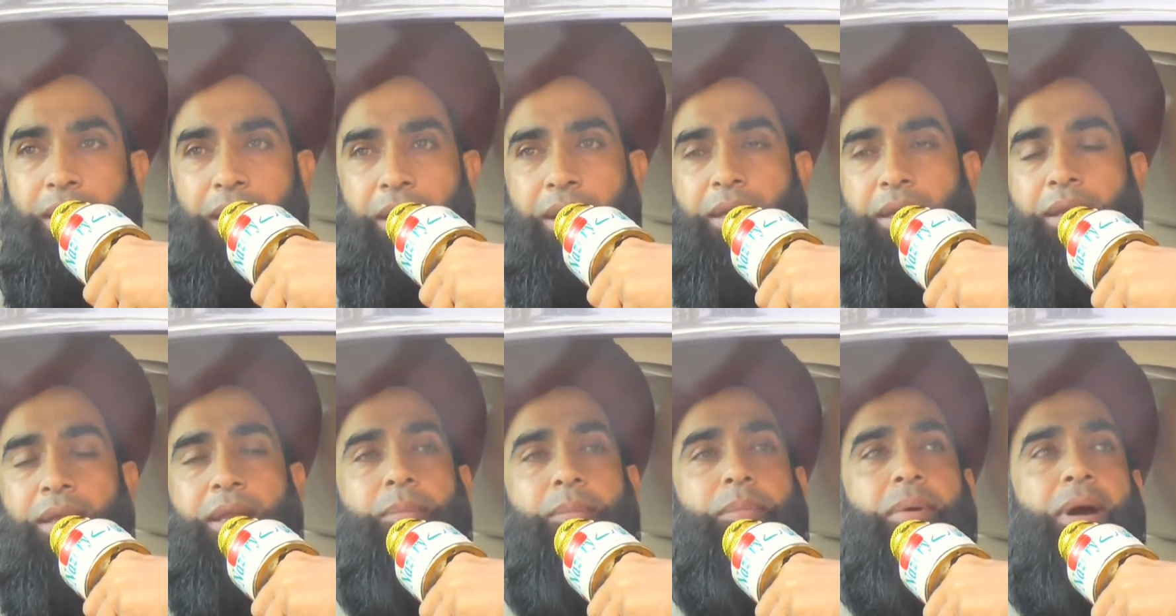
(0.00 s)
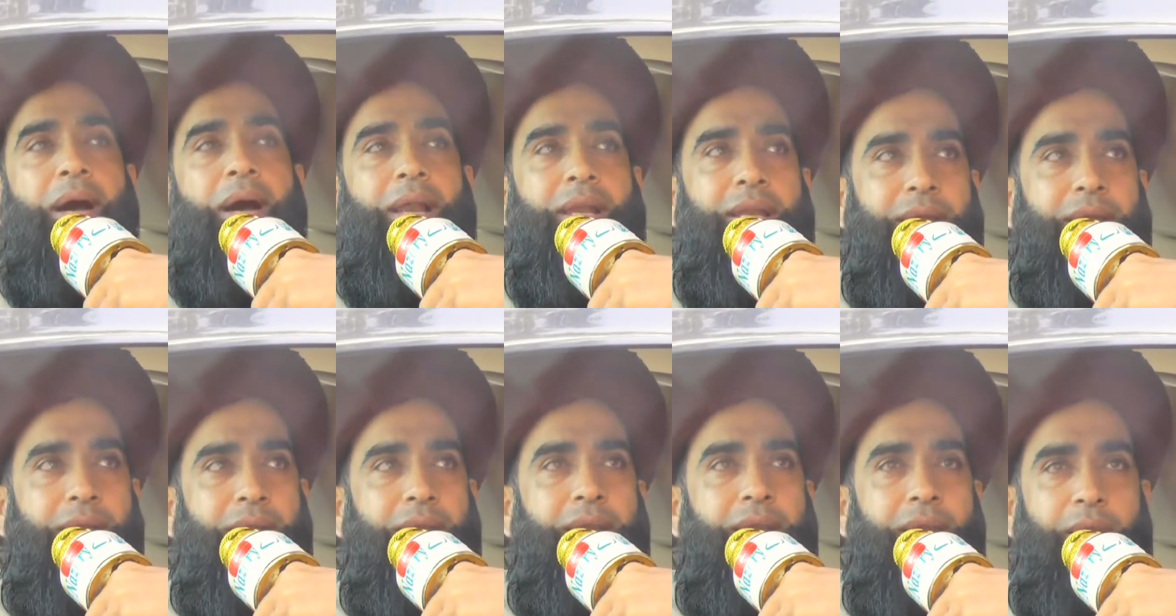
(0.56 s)
इनकी
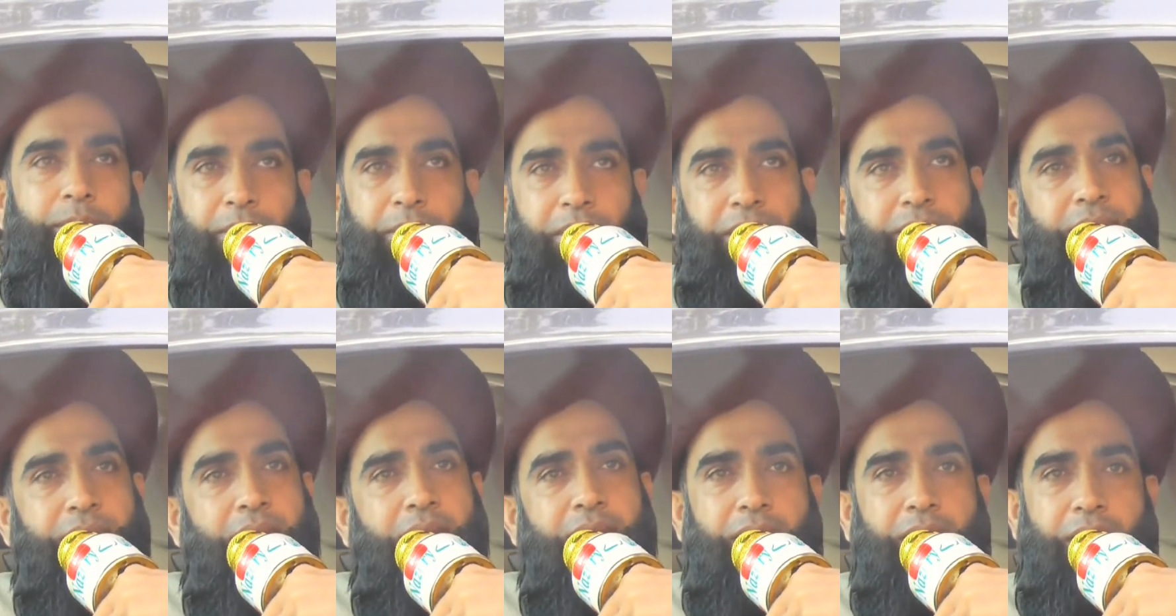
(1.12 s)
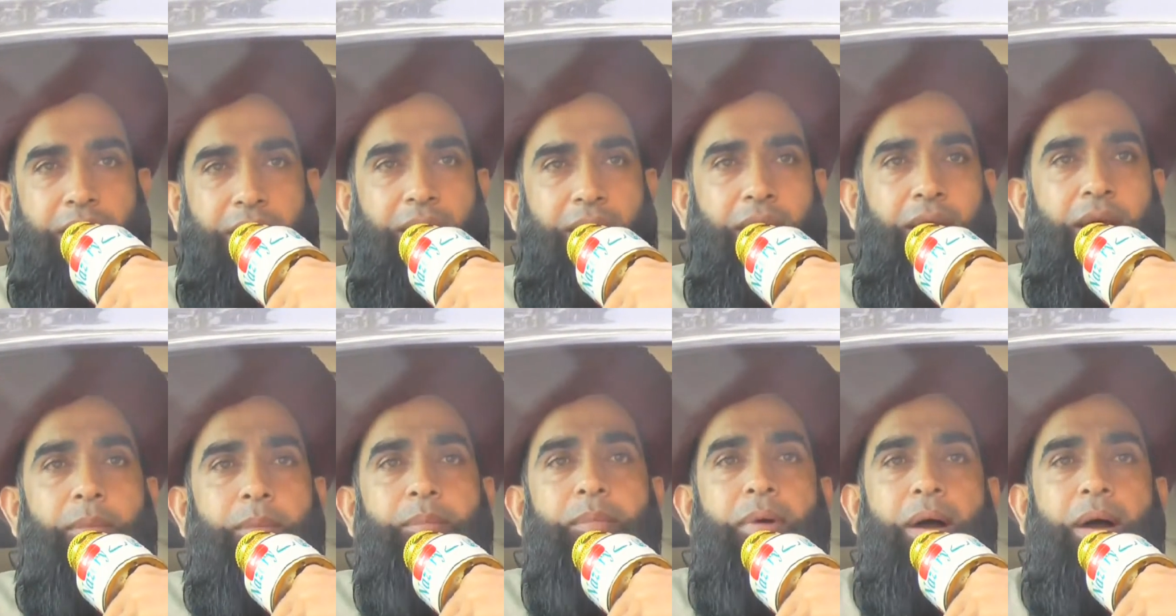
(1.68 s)
बहाली के लिए हमारे साथ आए
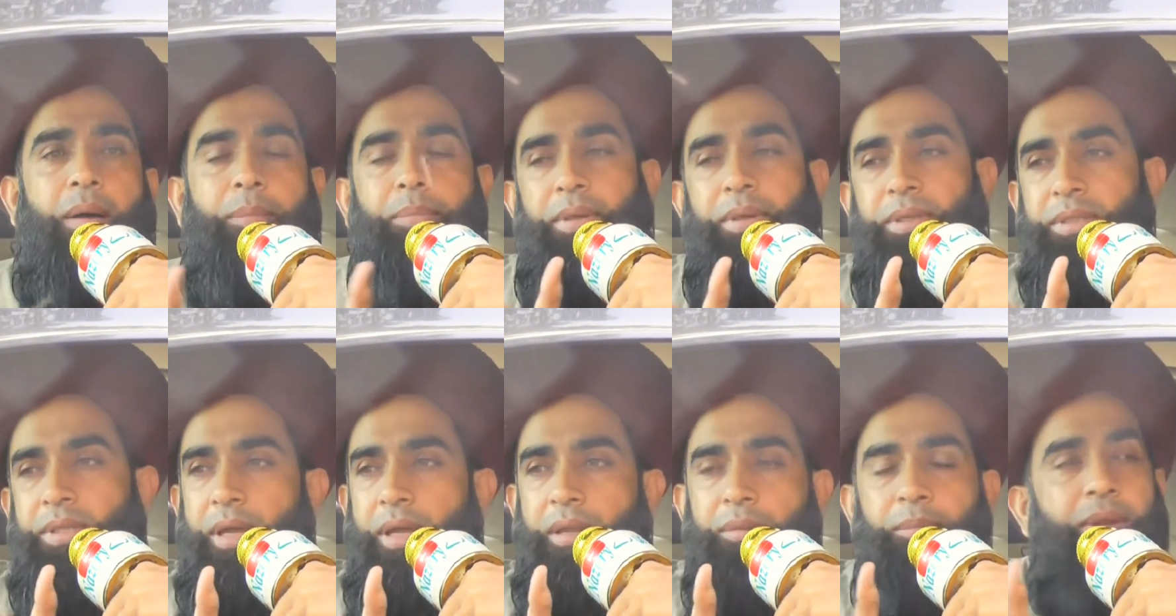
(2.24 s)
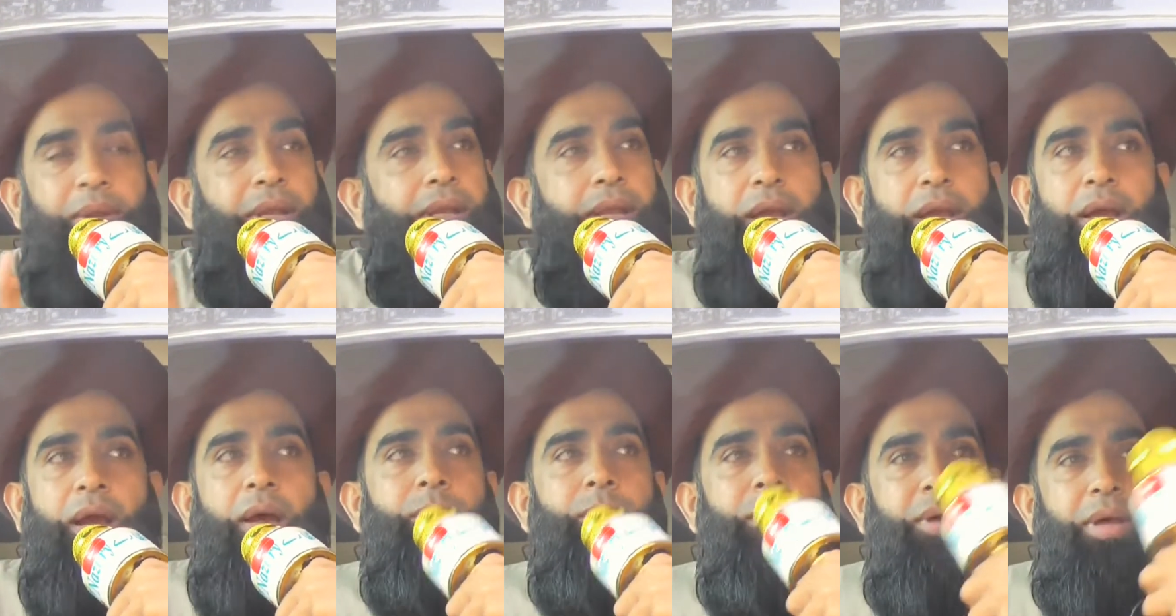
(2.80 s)
हम आपके साथ मिलके
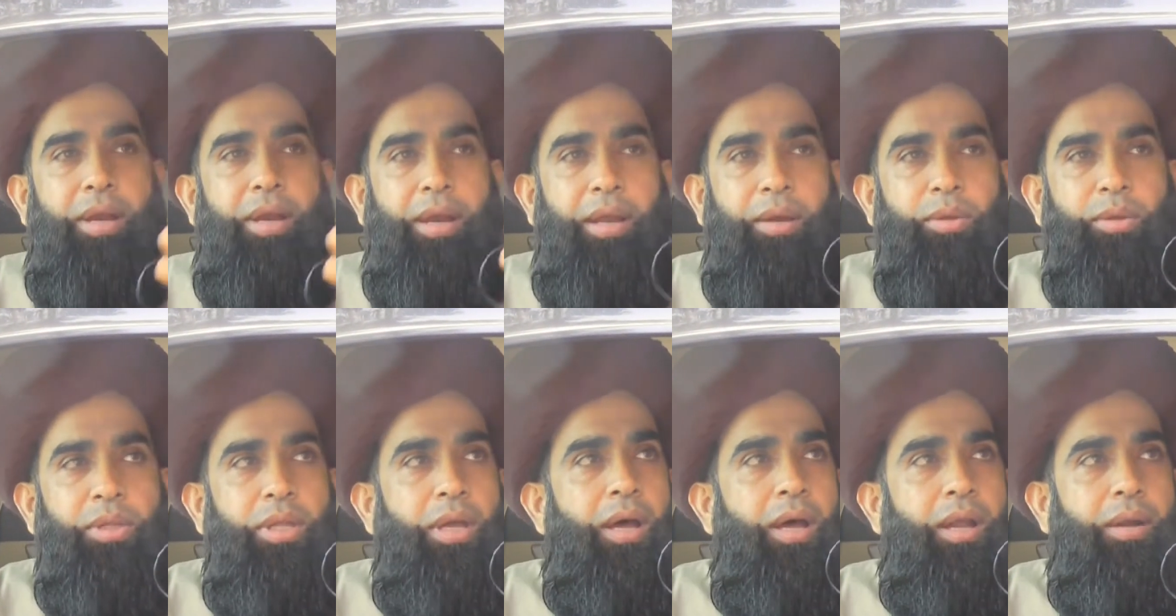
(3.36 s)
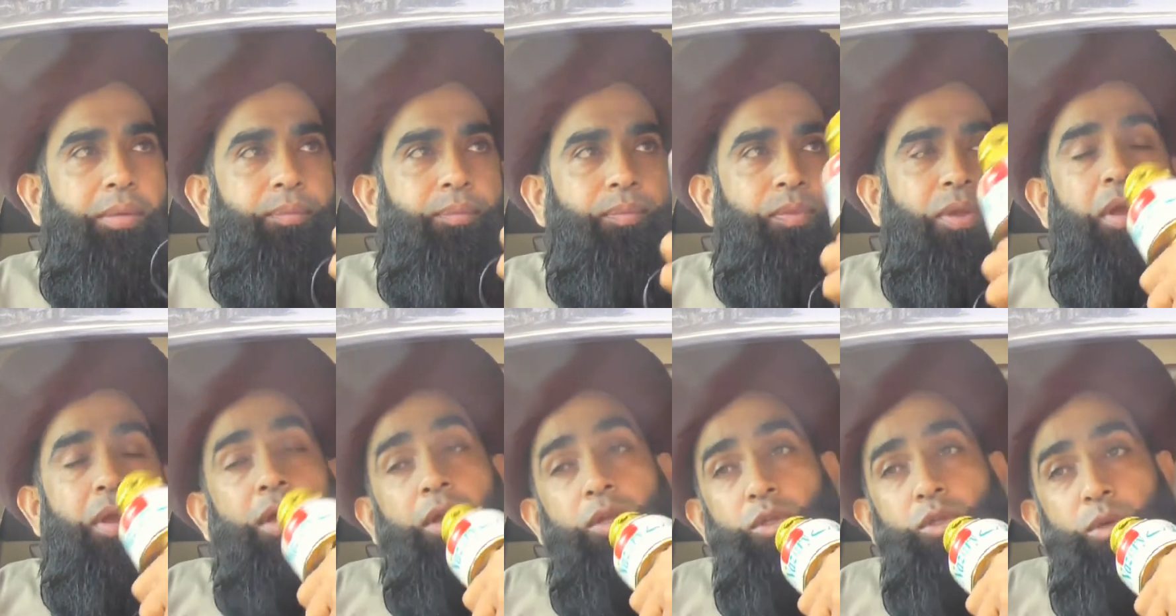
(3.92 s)
काम कर मुसीबत में
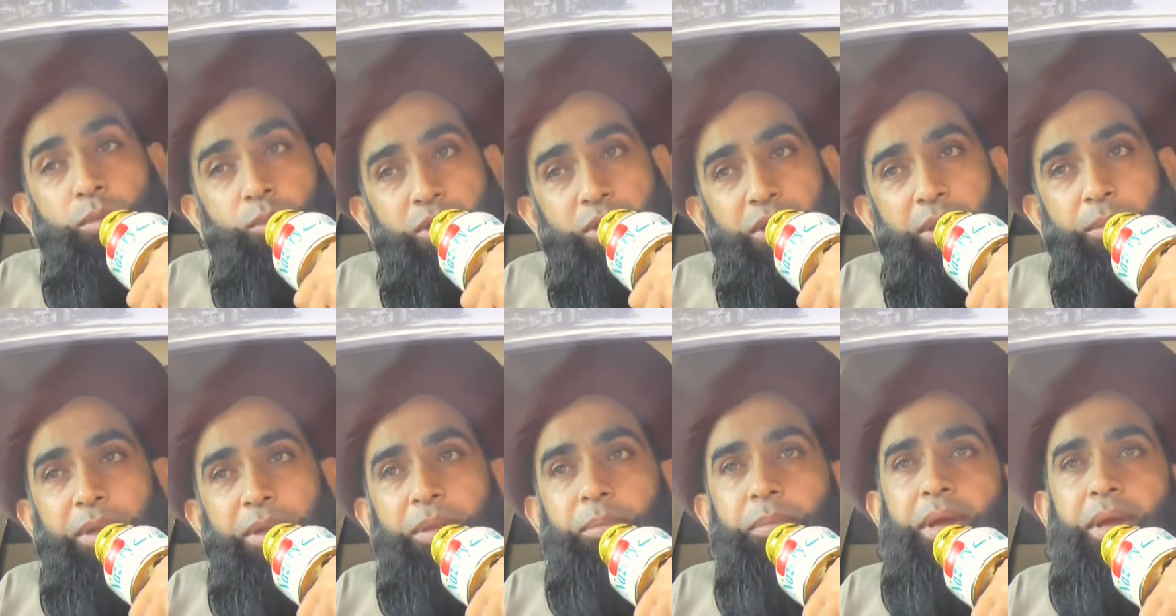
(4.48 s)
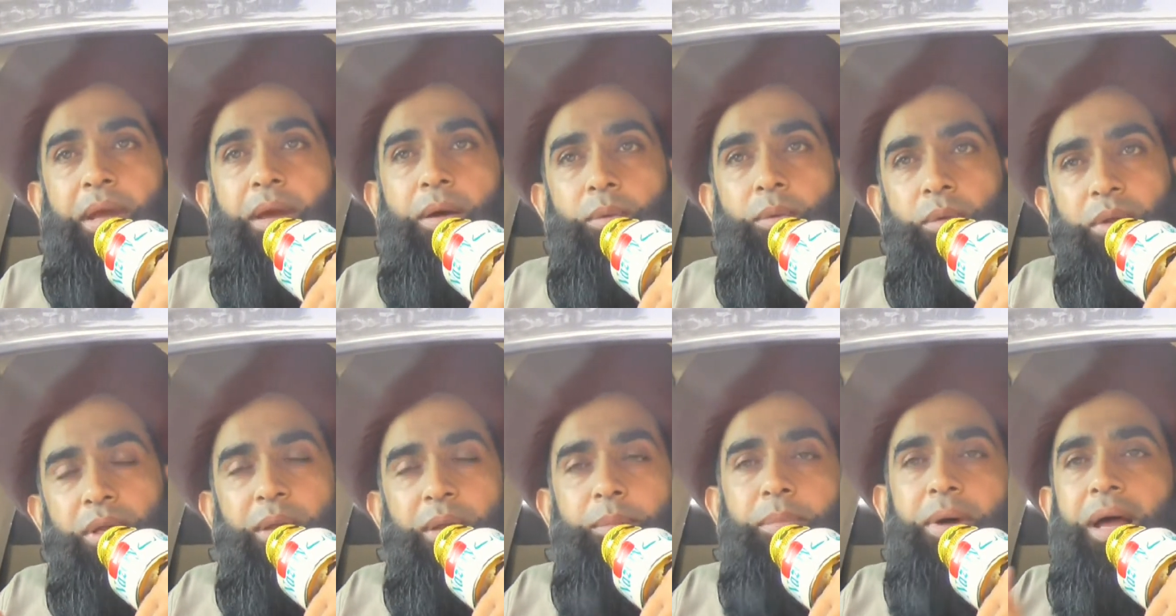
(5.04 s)
जो मुसीबत में हैं
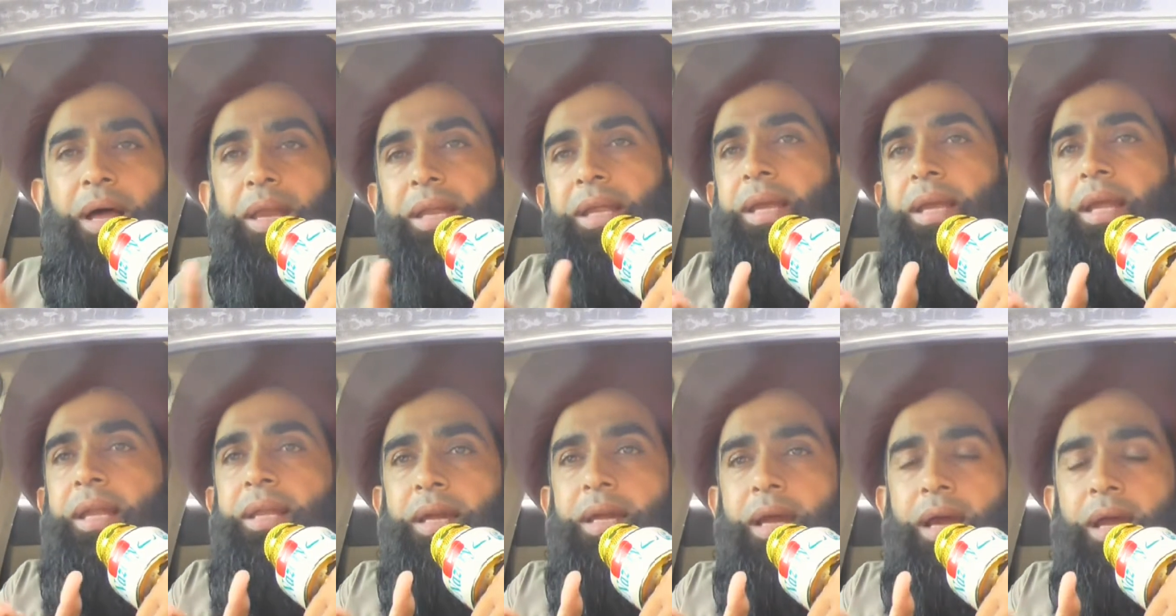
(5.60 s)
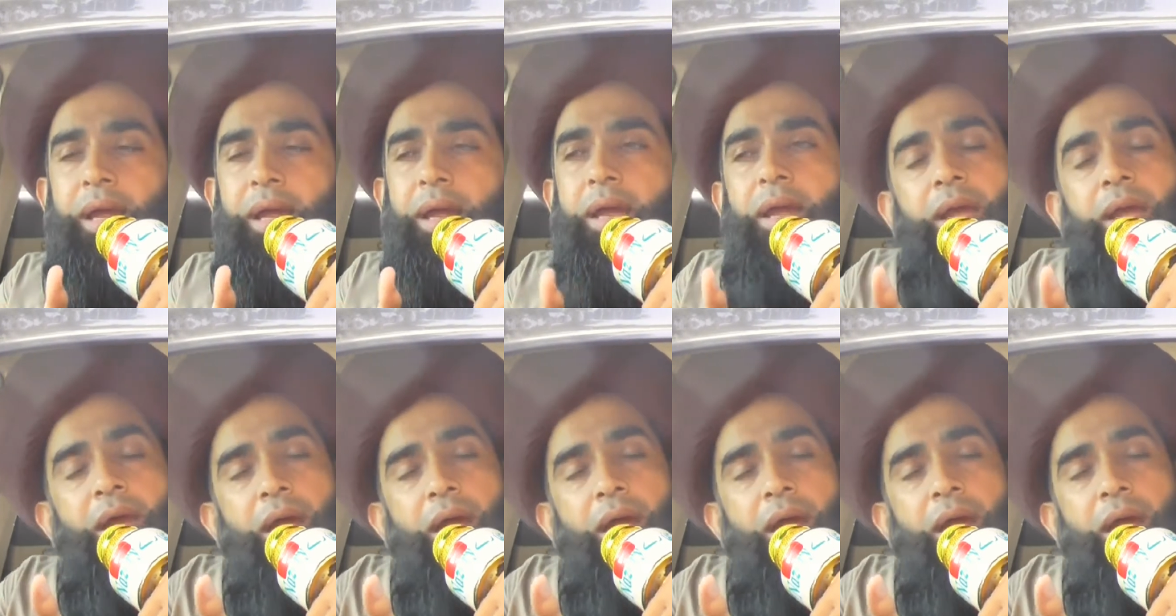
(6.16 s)
उनकी बहाली के लिए आए